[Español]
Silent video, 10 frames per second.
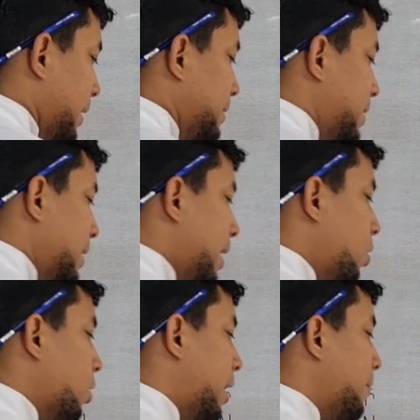que
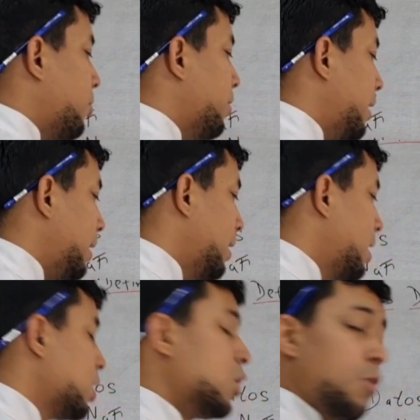serían los gramos de
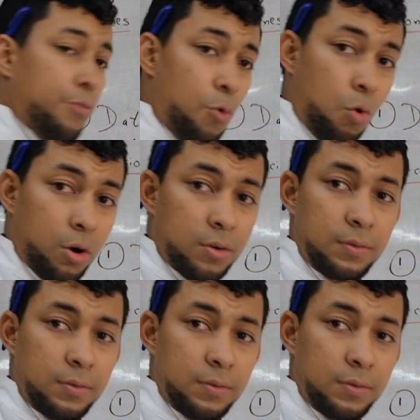flúor.